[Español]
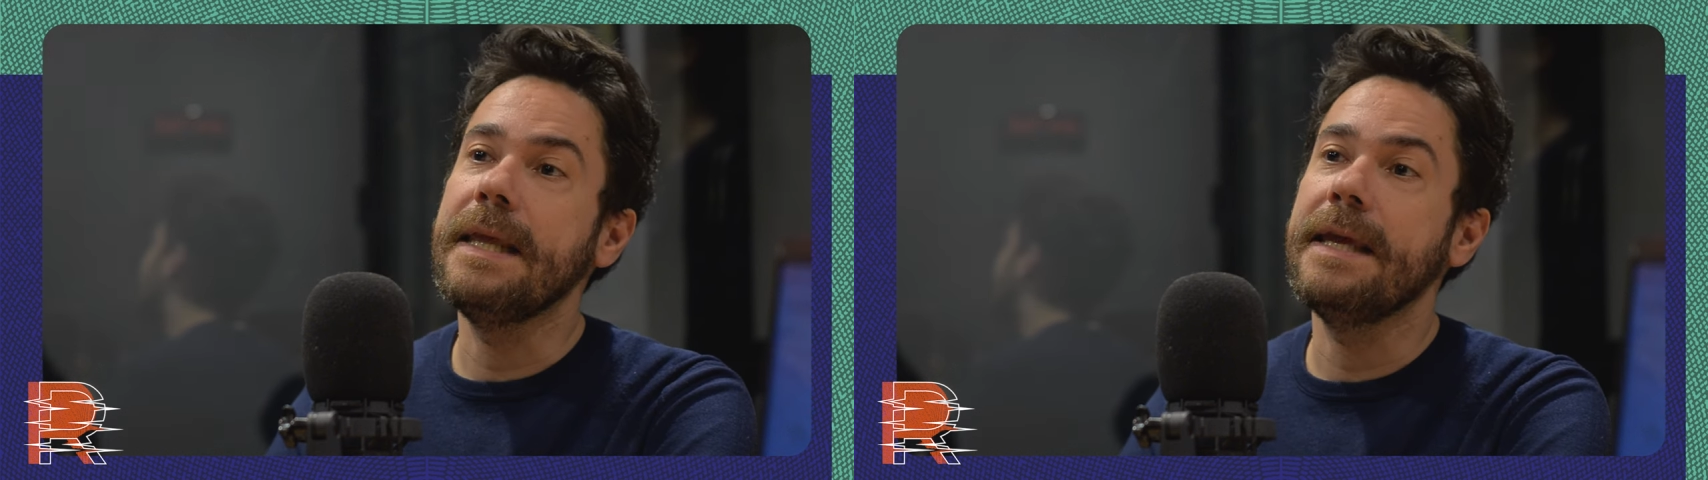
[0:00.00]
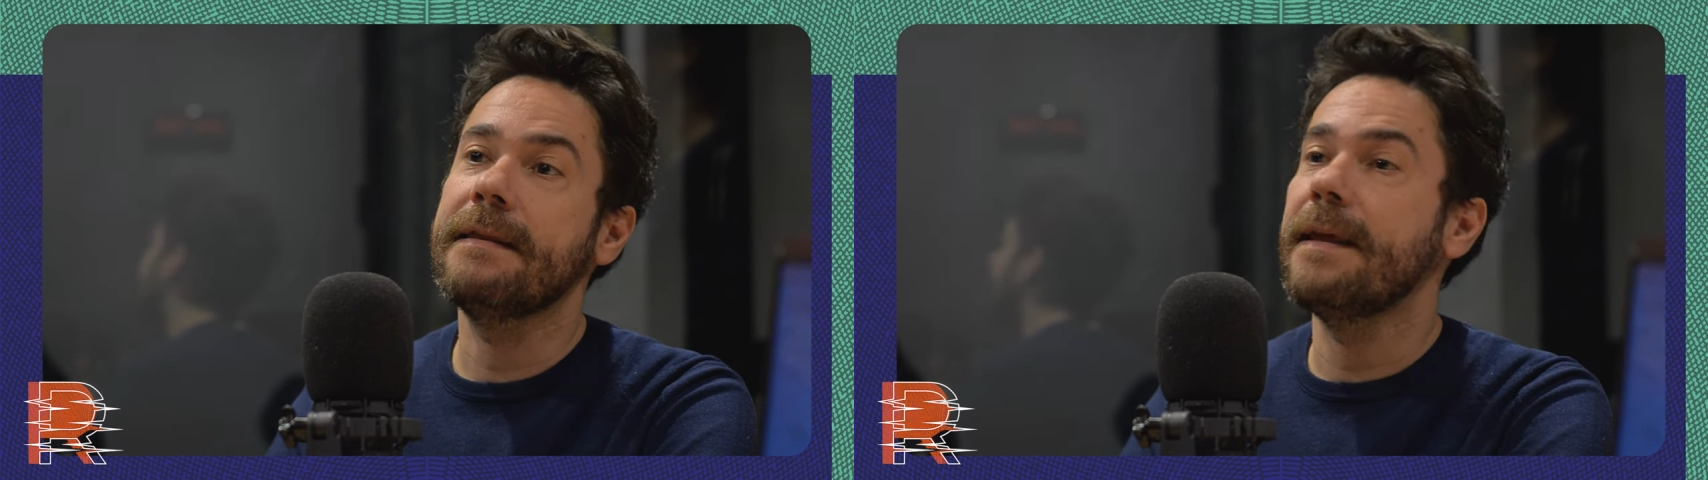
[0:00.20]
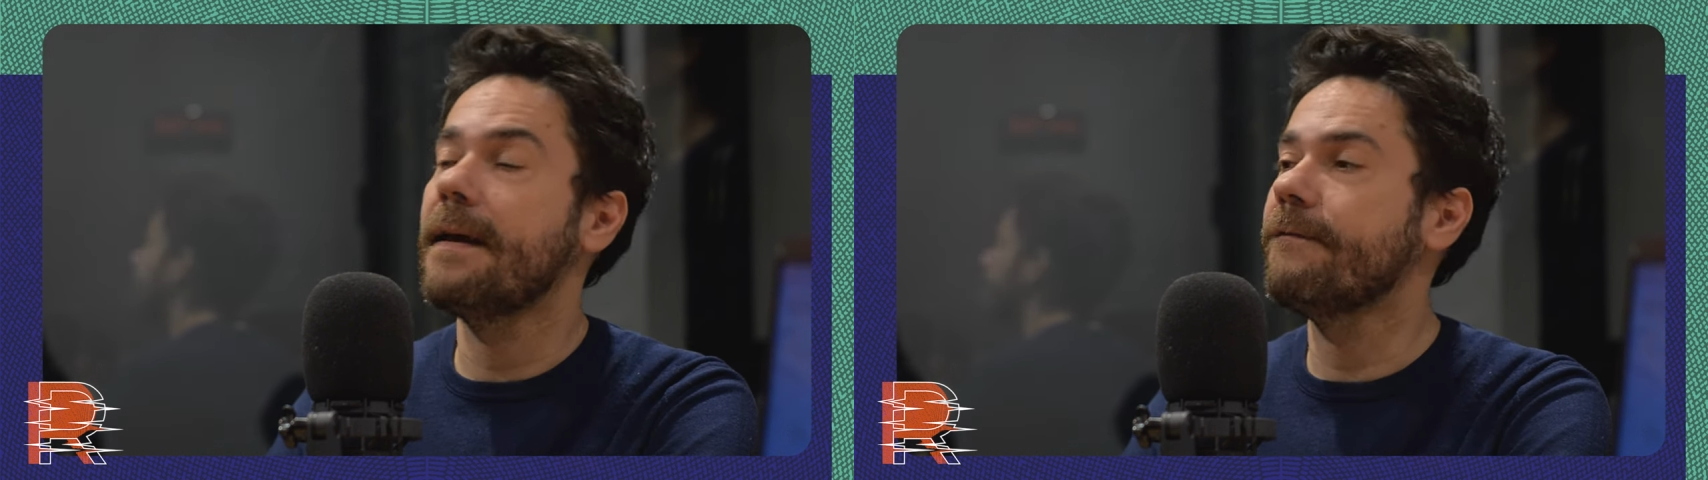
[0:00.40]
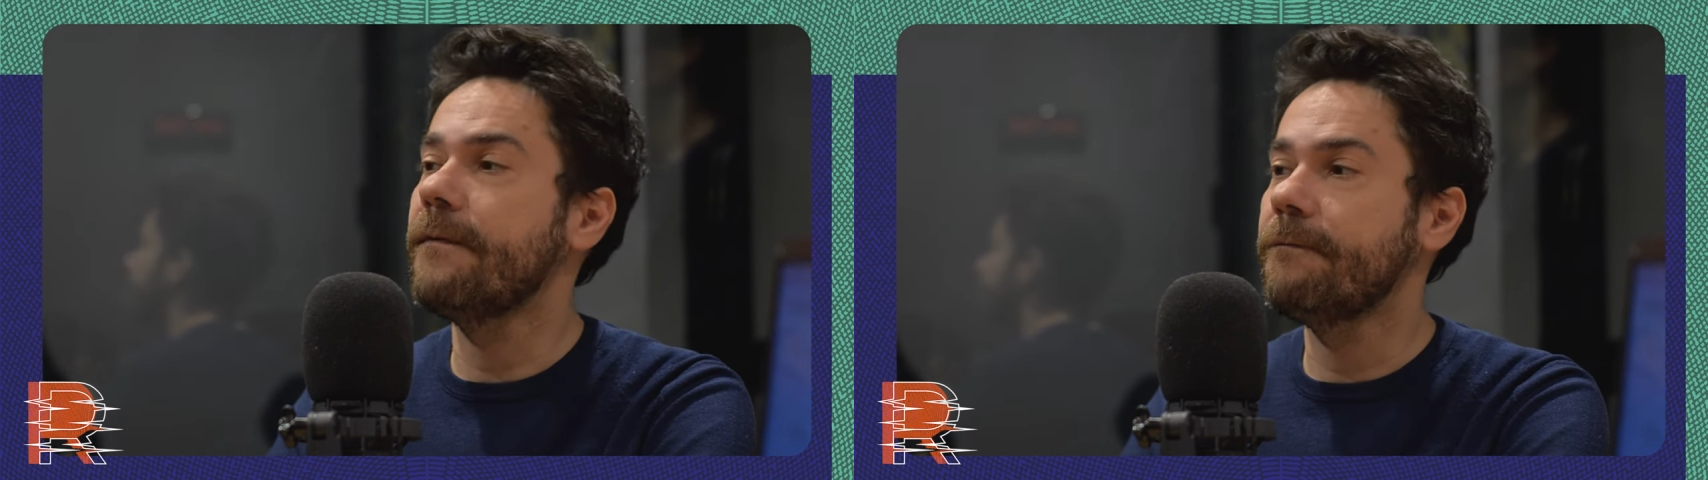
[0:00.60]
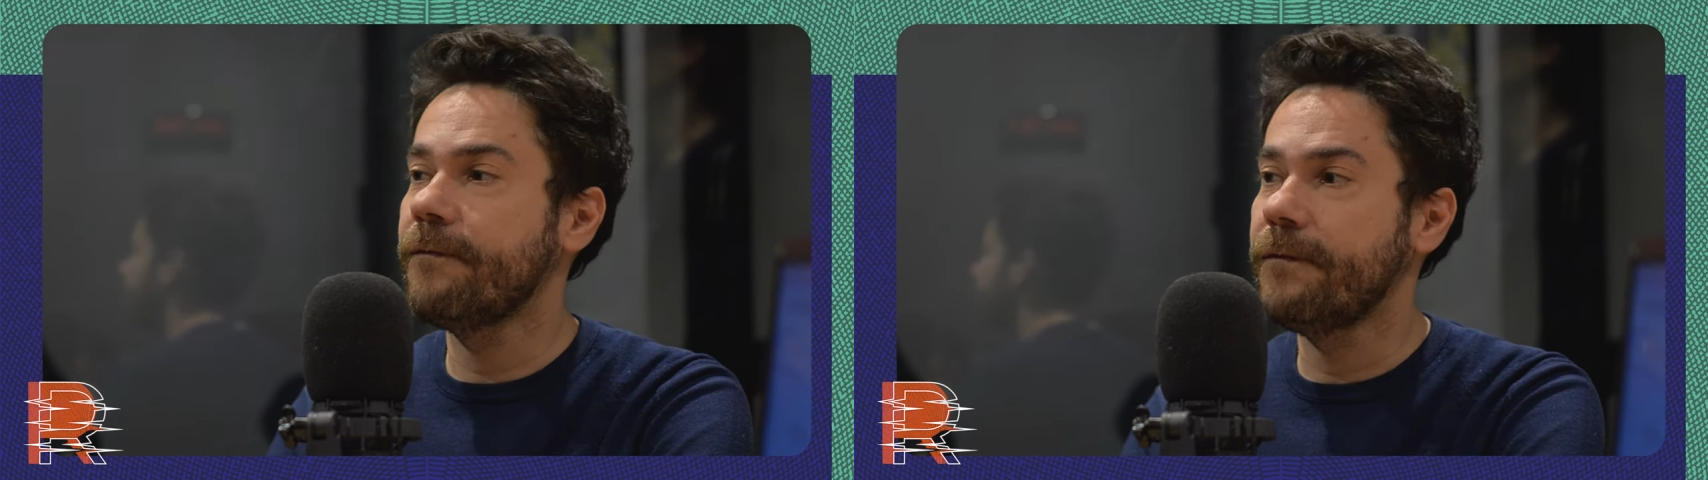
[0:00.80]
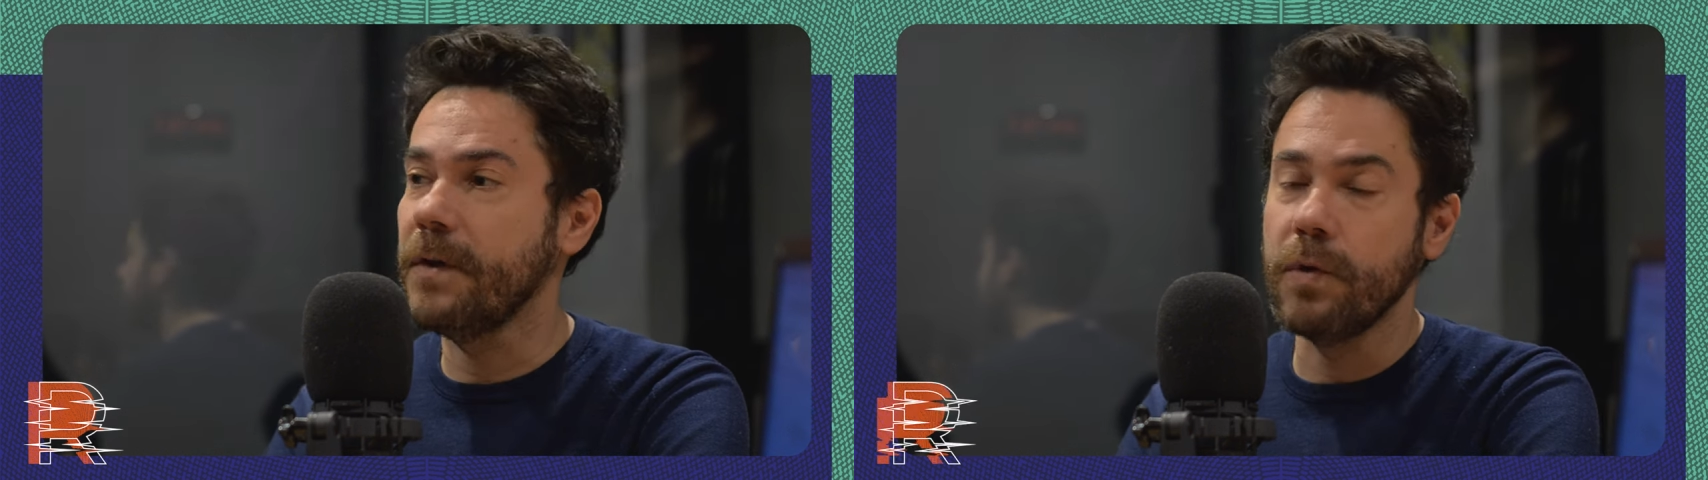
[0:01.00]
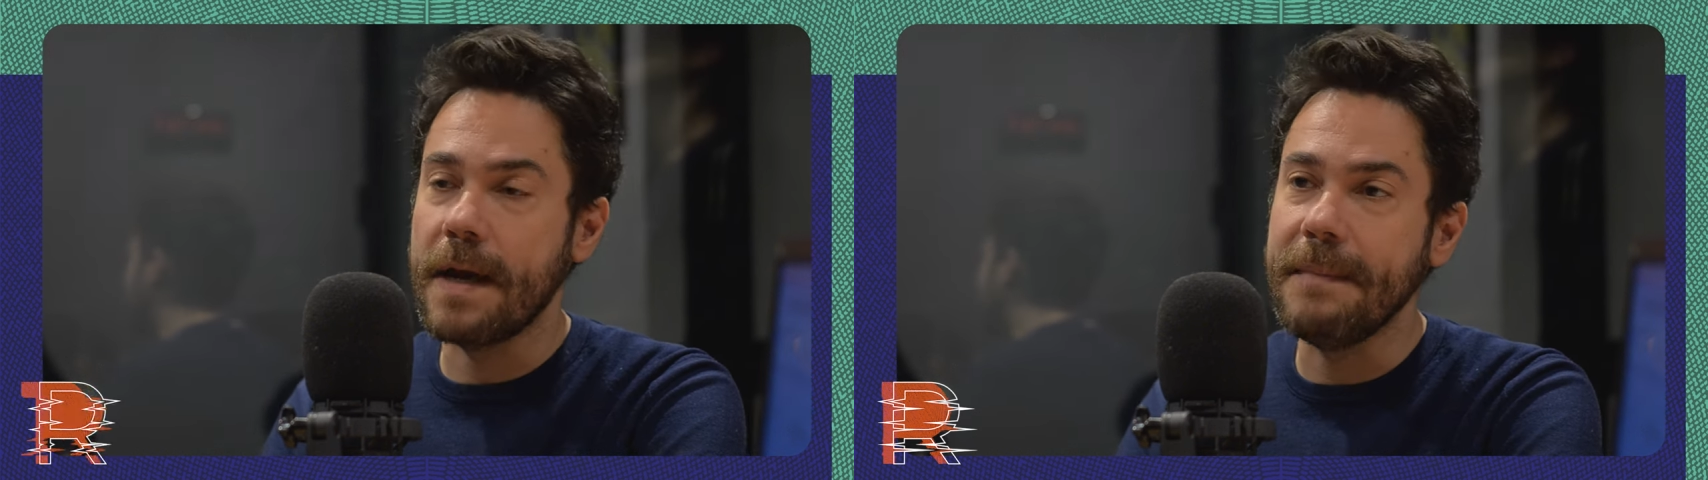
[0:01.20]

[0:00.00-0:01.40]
esta figura